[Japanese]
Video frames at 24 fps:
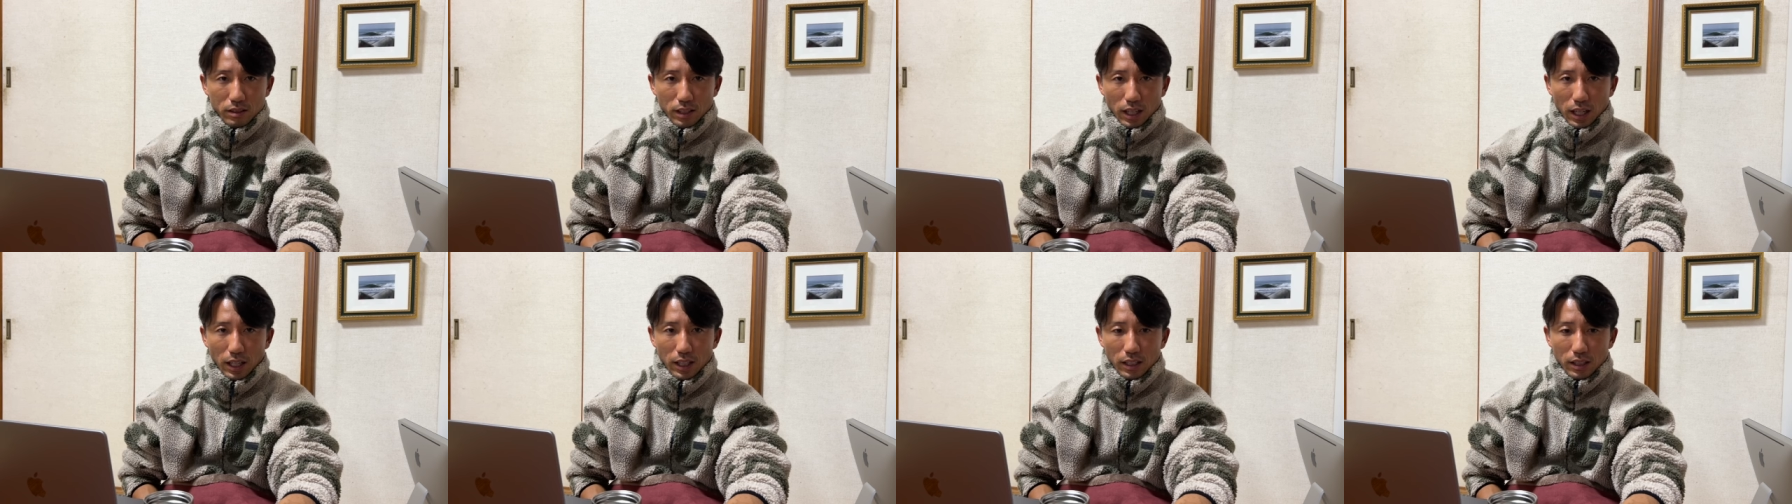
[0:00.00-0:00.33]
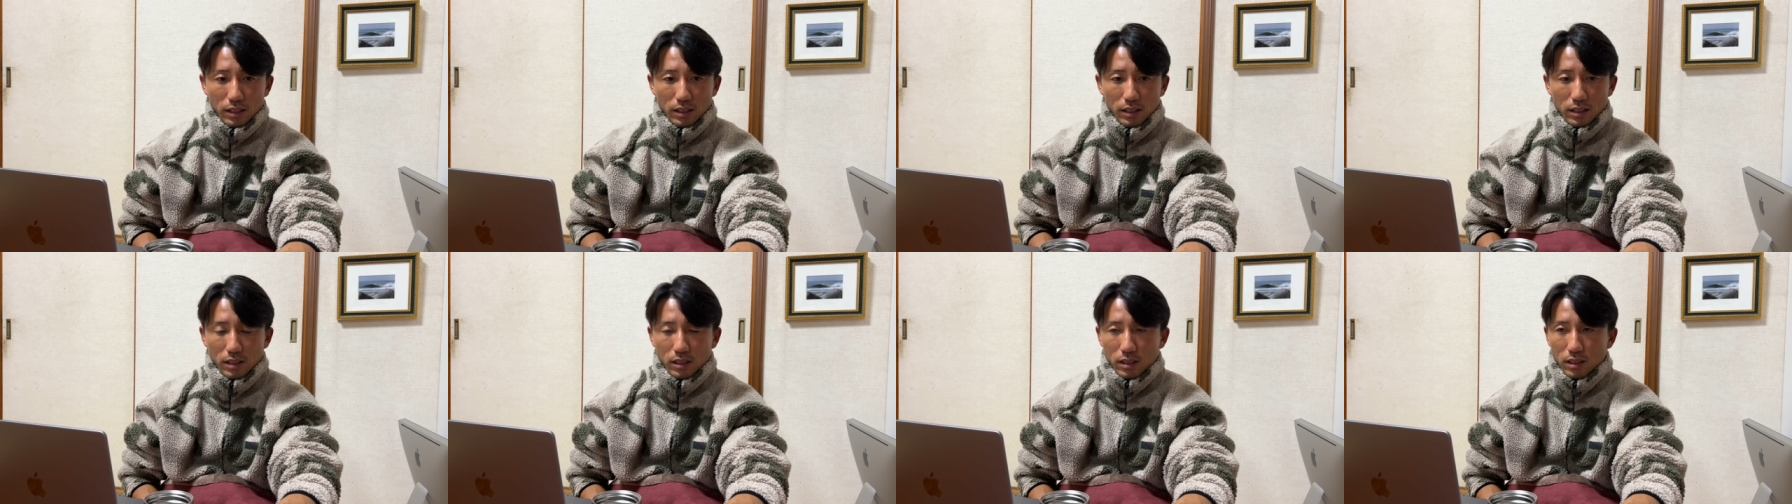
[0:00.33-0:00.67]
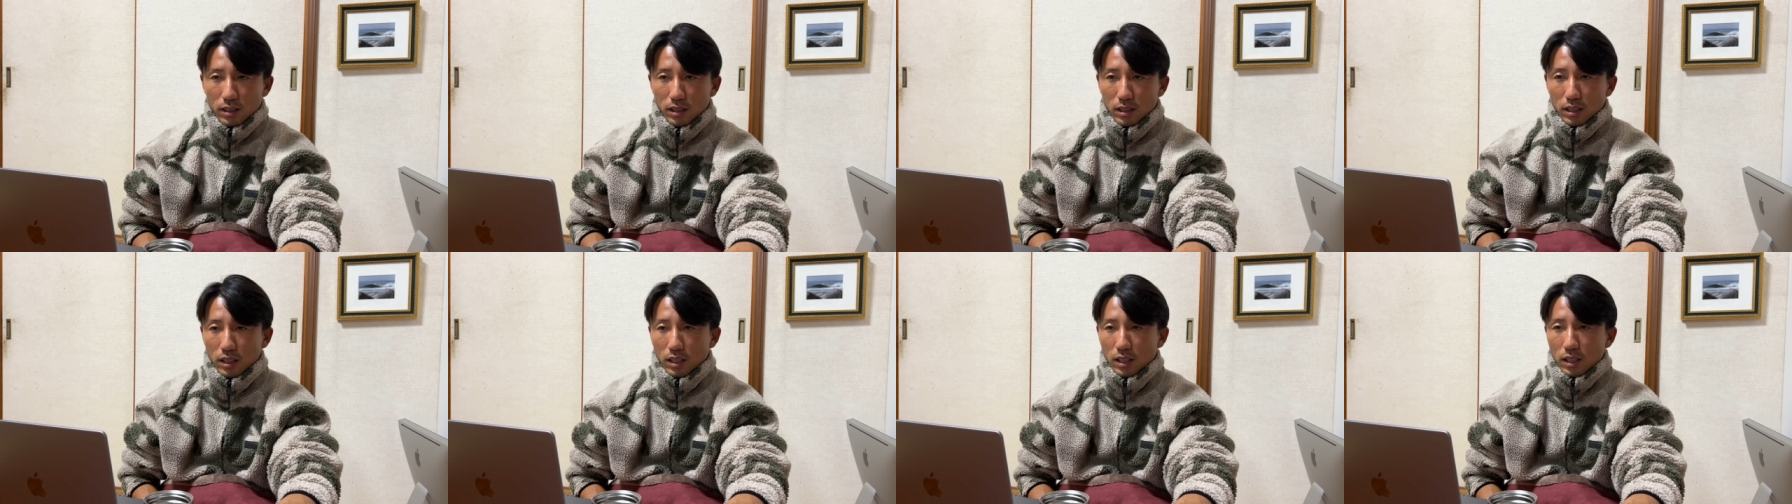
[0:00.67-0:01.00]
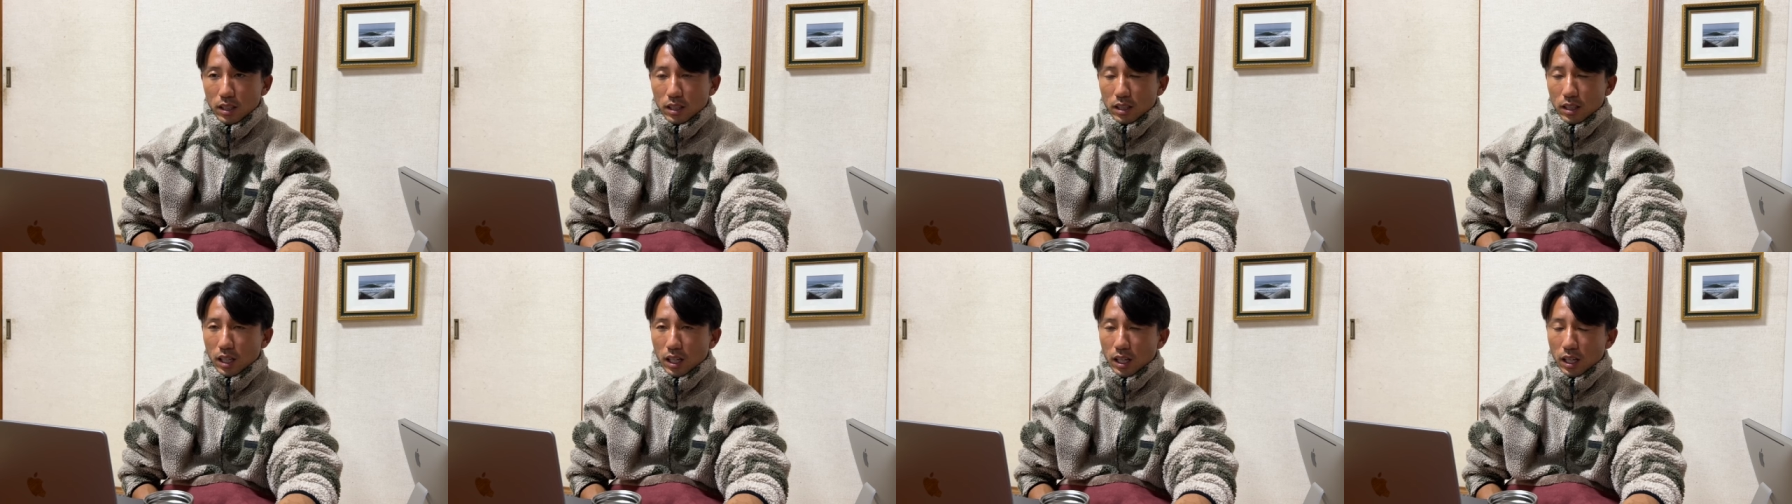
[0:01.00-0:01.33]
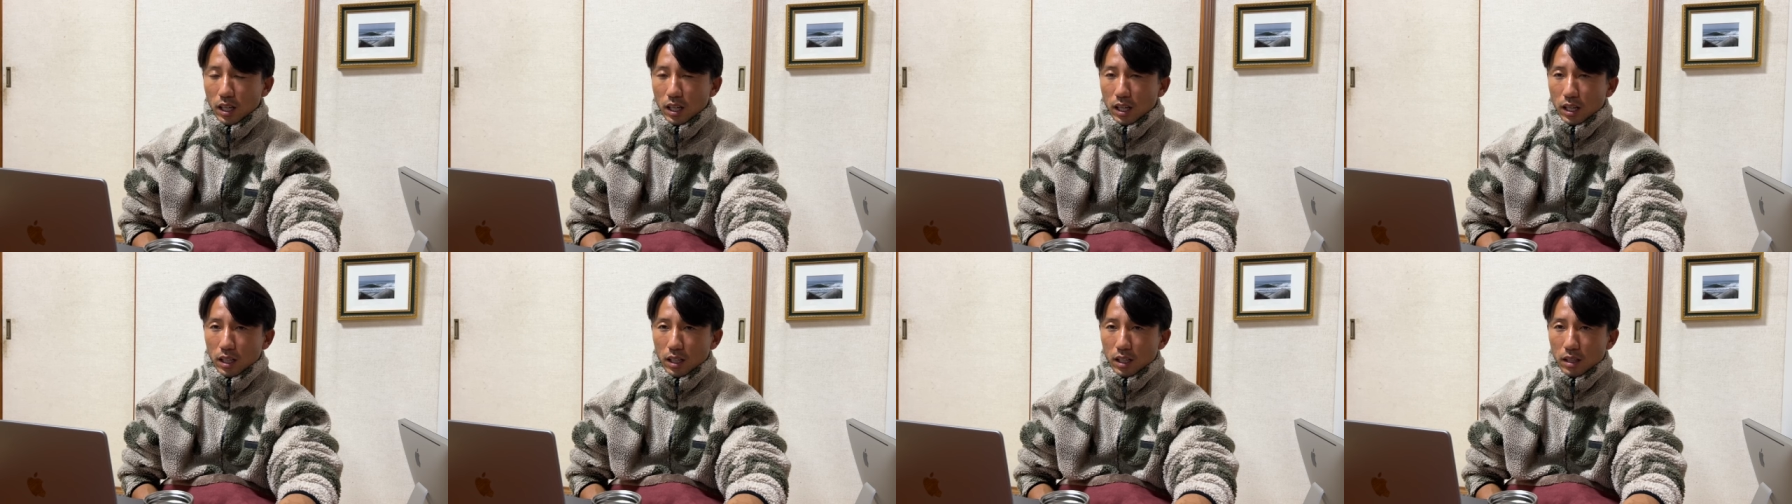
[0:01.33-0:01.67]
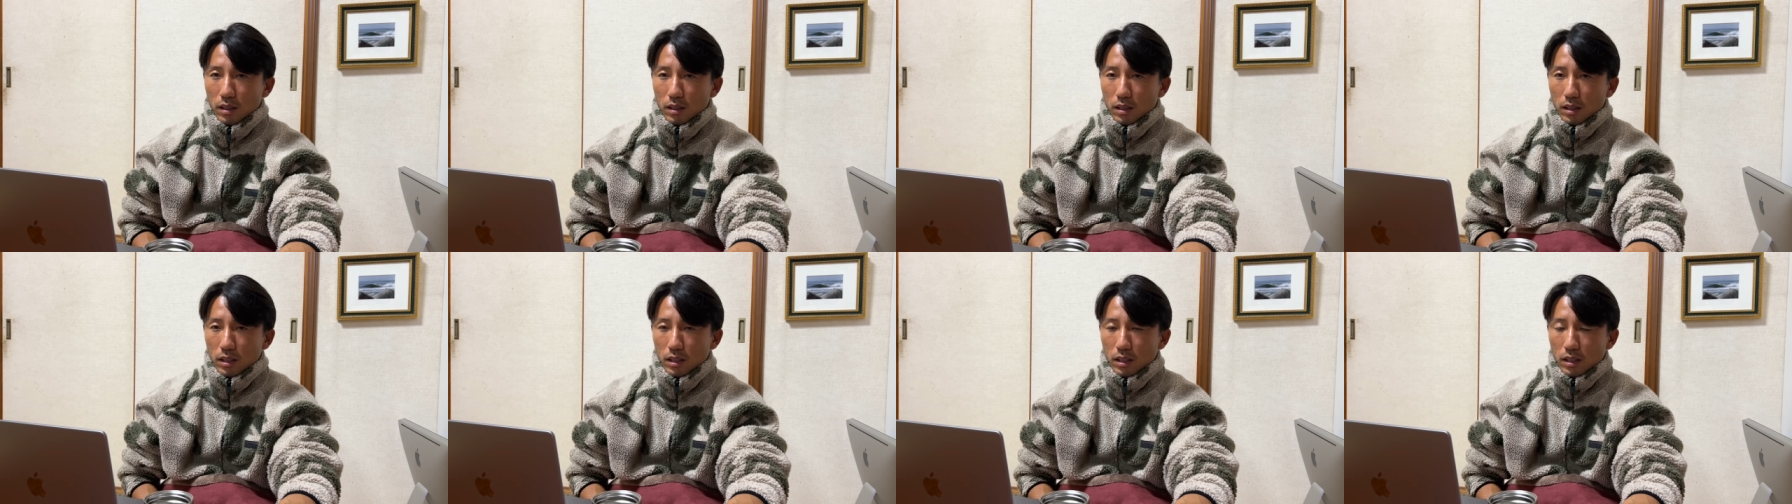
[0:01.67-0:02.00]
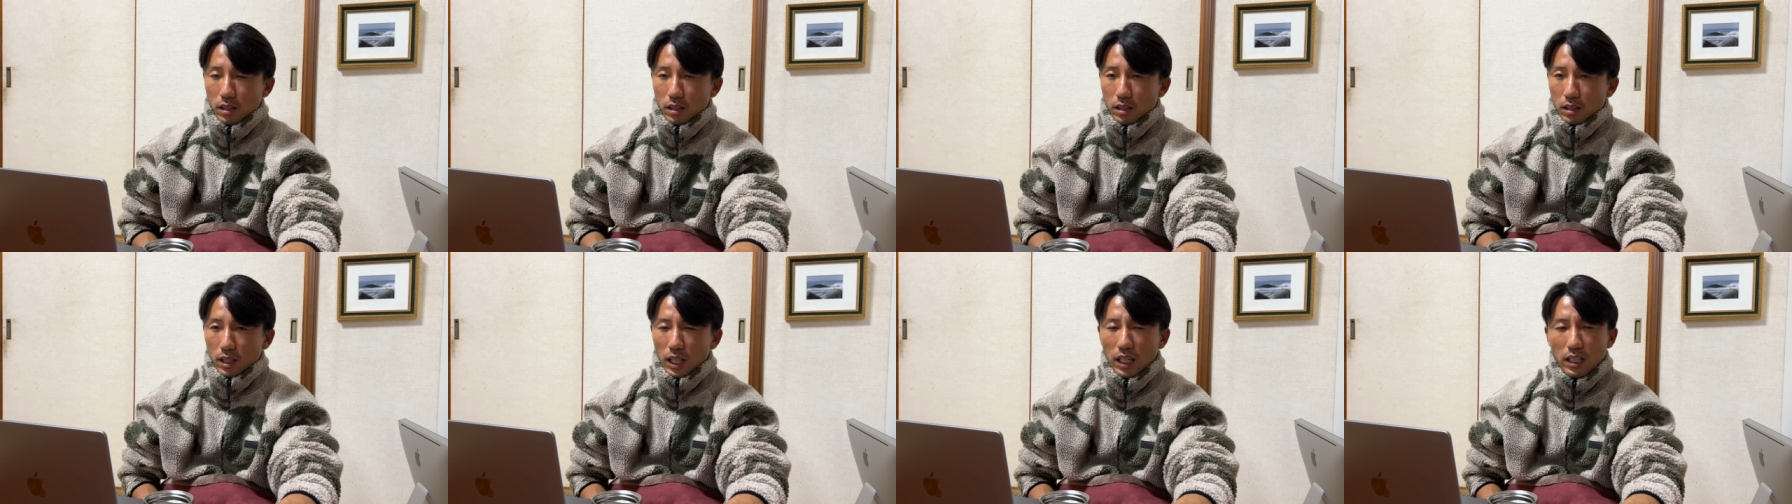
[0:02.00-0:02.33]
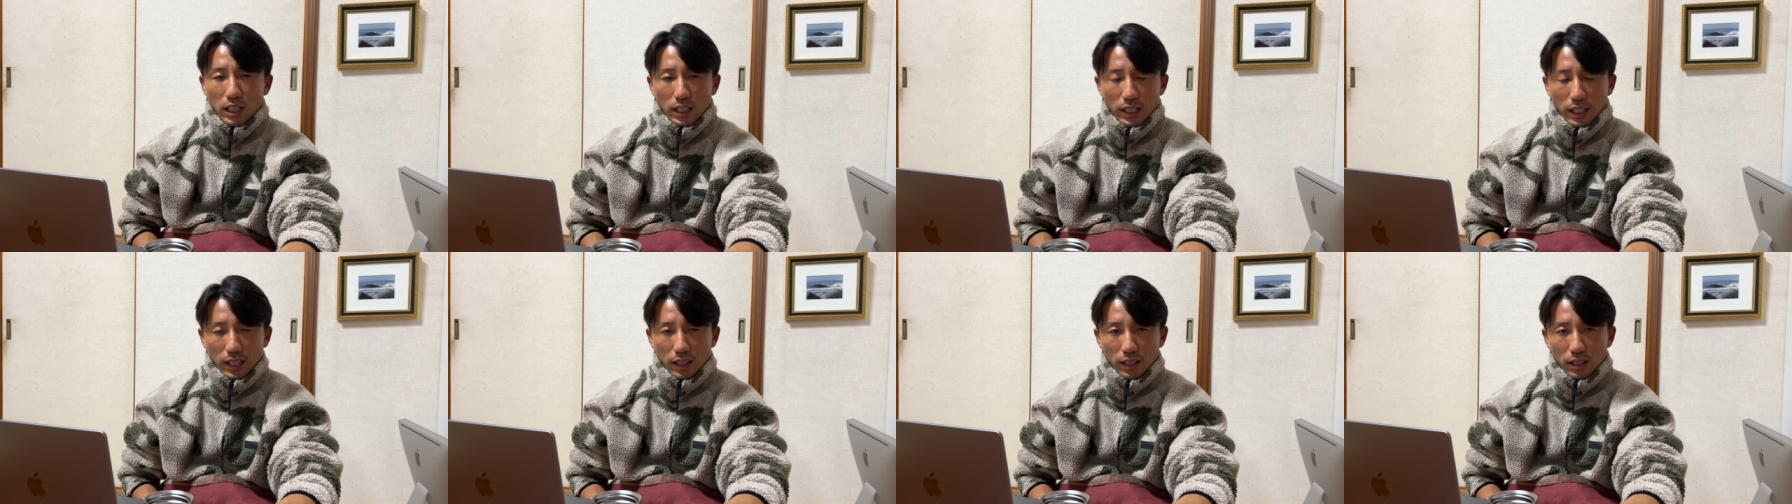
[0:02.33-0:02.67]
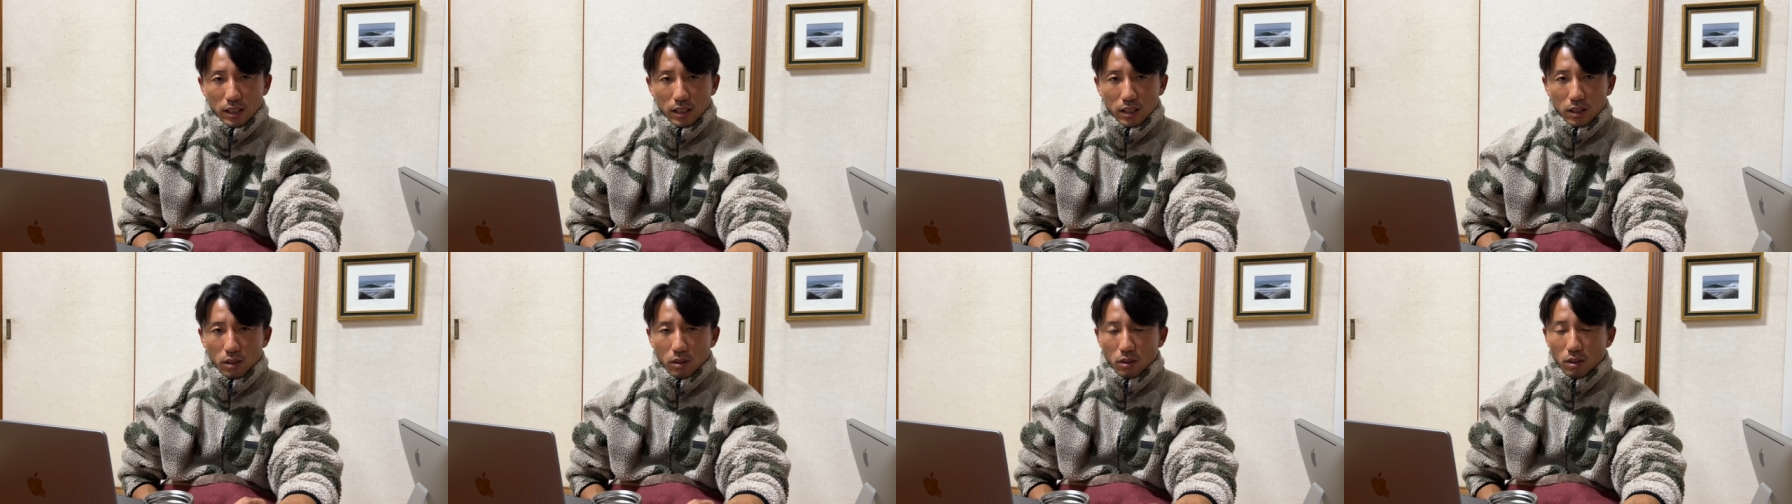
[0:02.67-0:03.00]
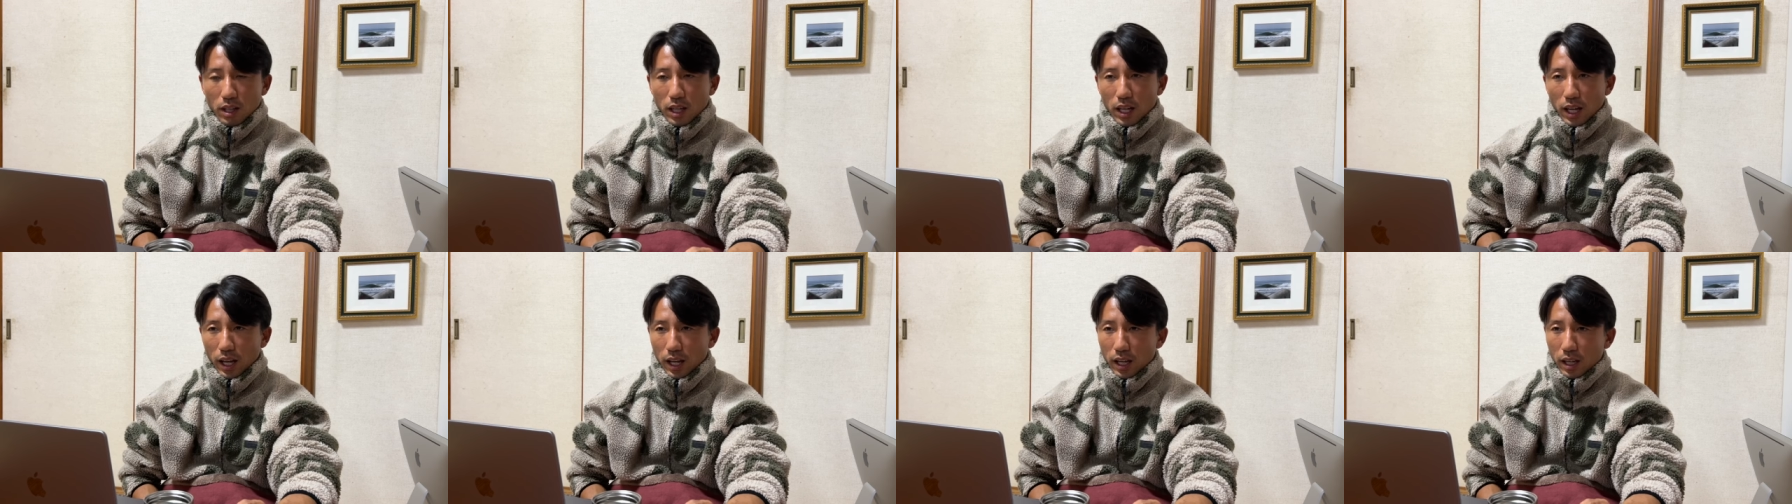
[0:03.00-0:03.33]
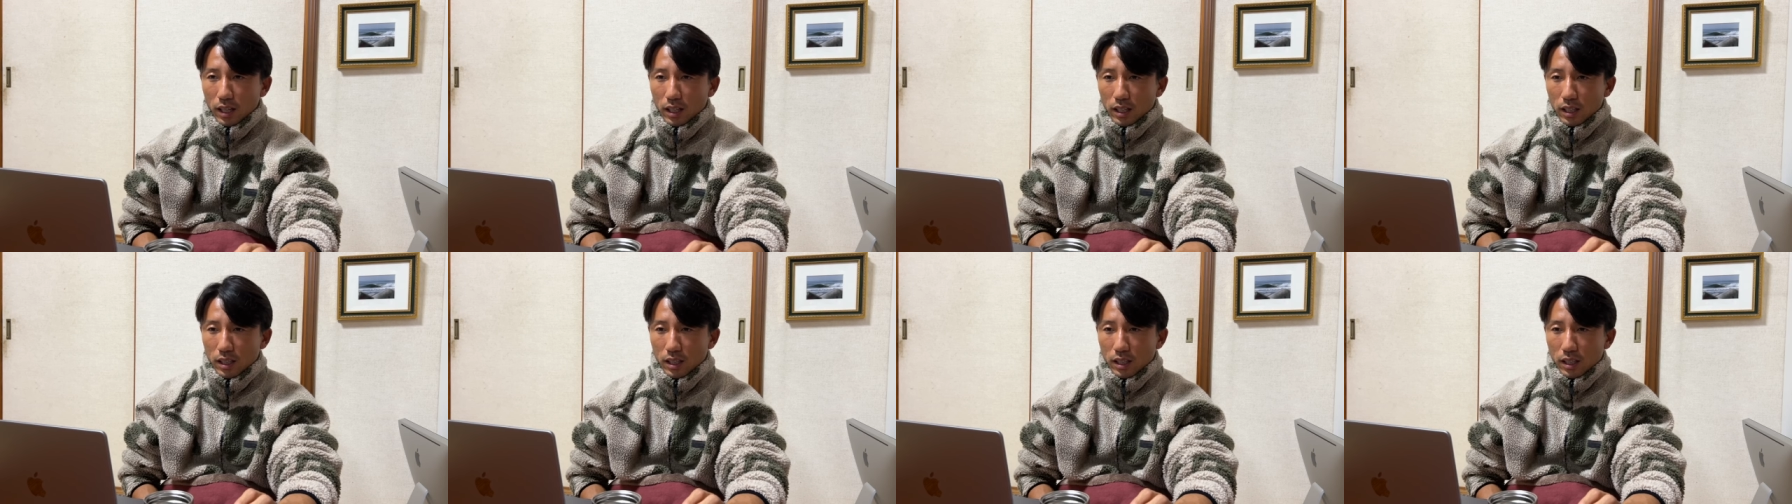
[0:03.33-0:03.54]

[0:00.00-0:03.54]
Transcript: はい。で、ただね、これ、